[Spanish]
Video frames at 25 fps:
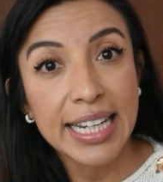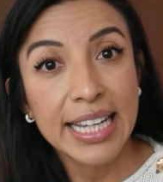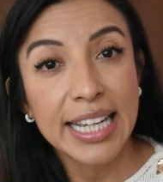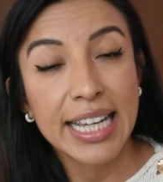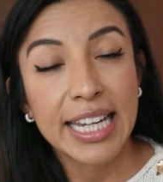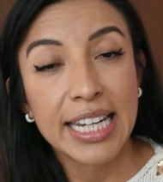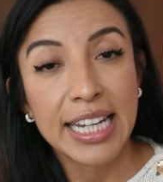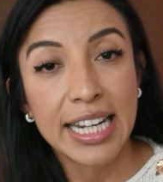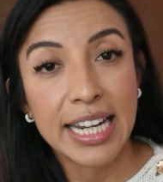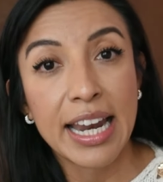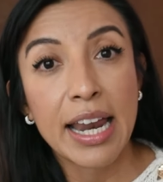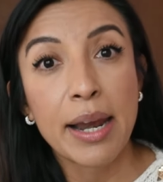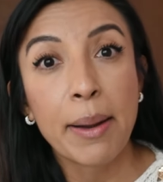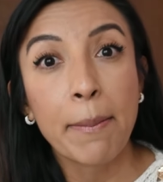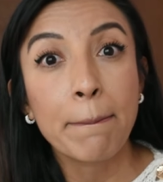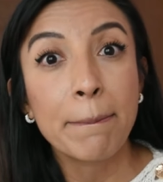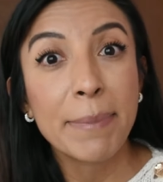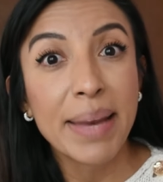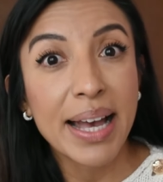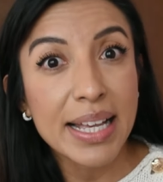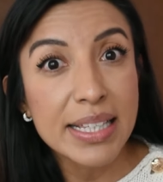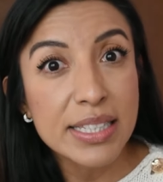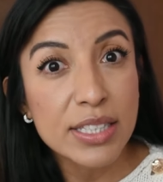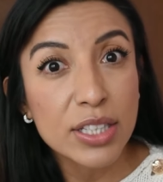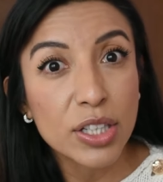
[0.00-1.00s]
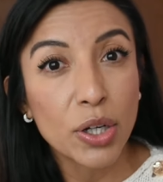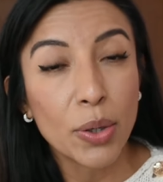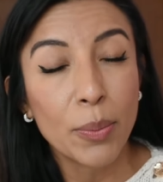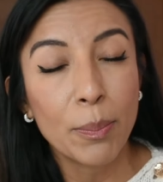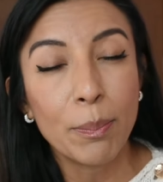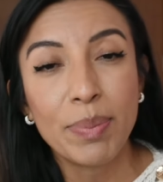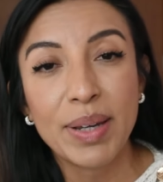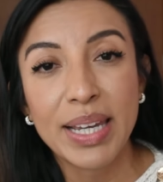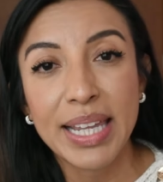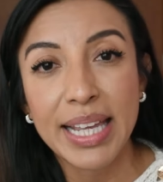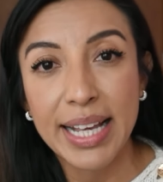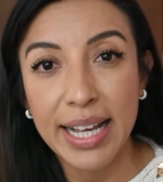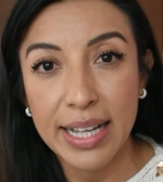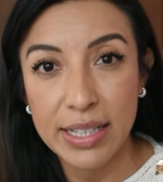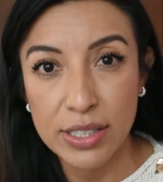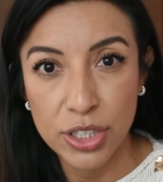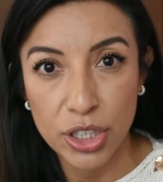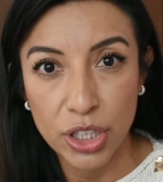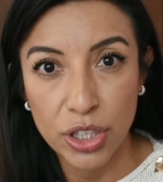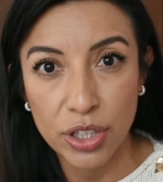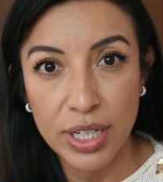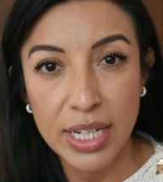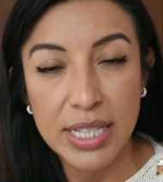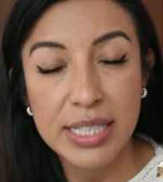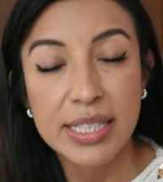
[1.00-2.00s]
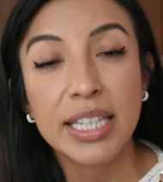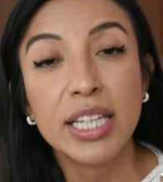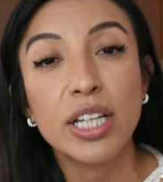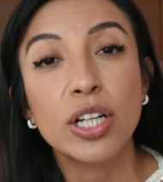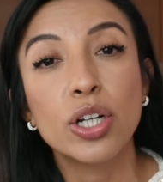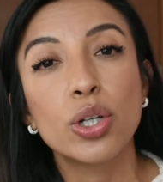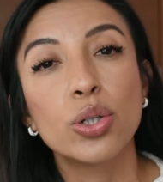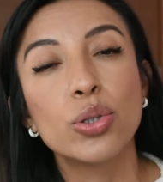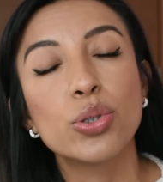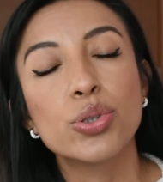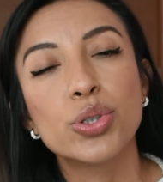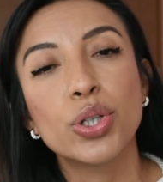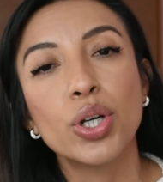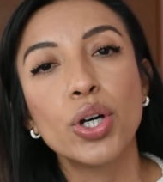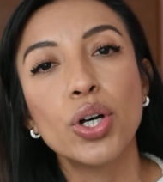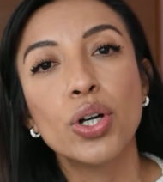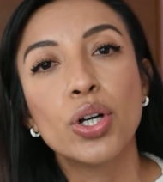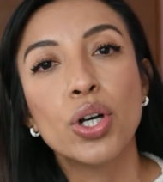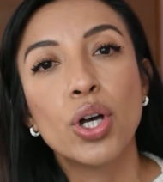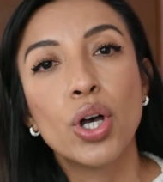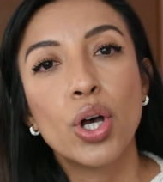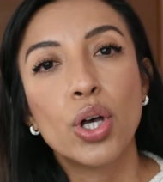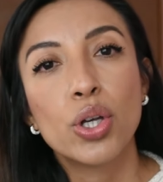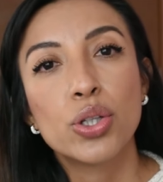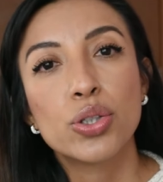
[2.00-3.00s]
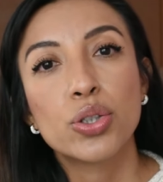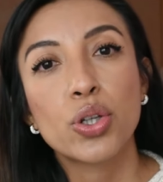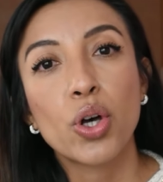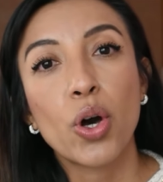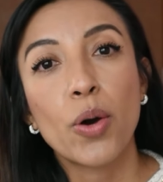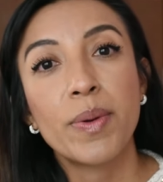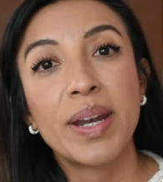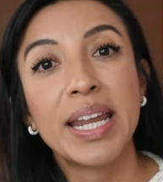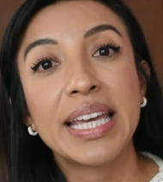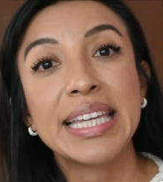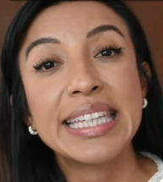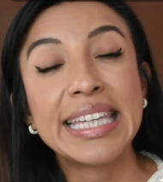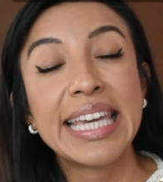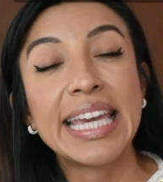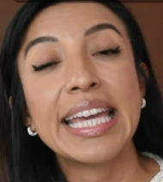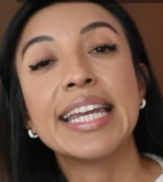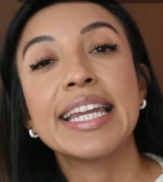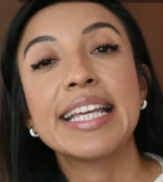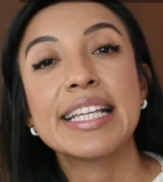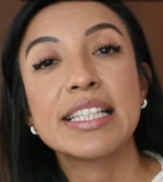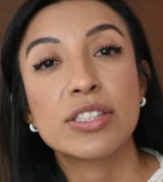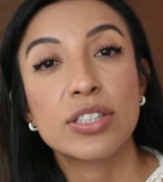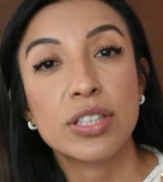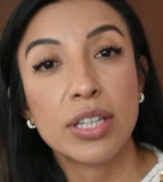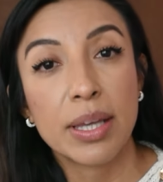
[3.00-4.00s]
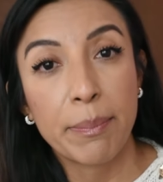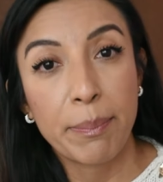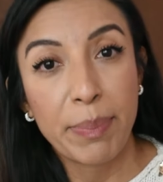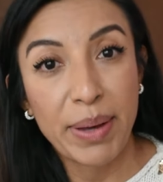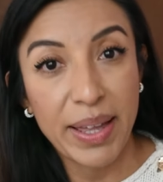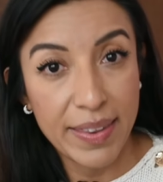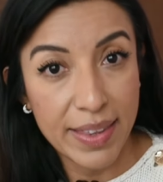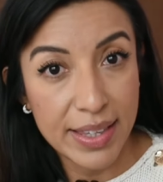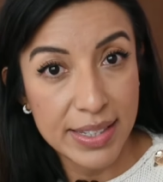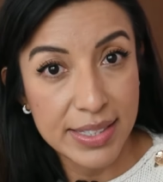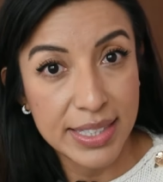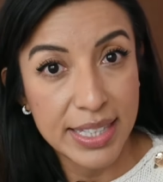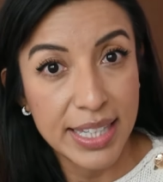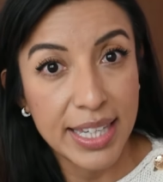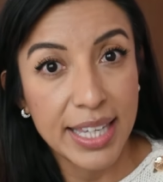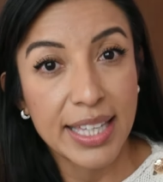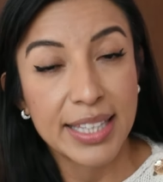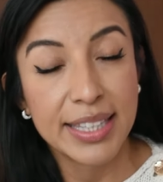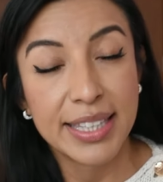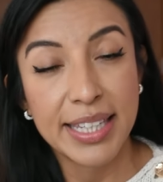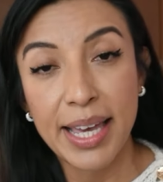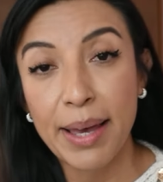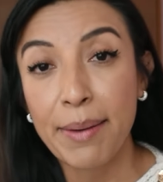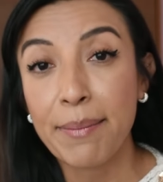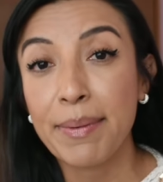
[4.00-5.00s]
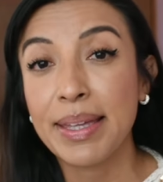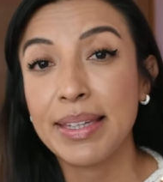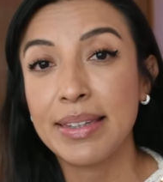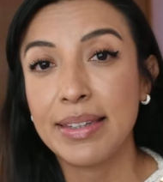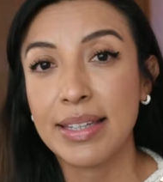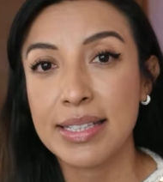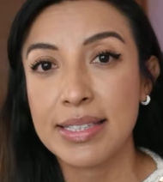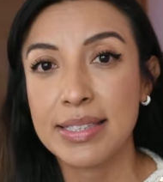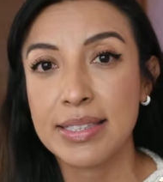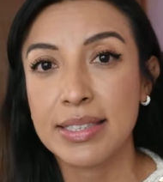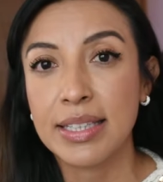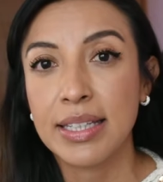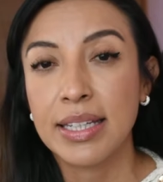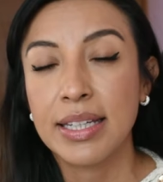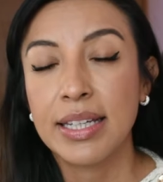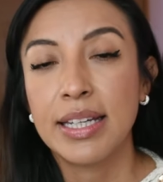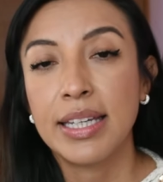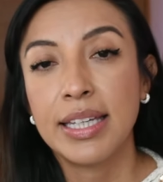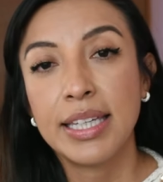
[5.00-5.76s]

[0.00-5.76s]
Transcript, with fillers: a generar más complicaciones incluso sobre quienes padecían diabetes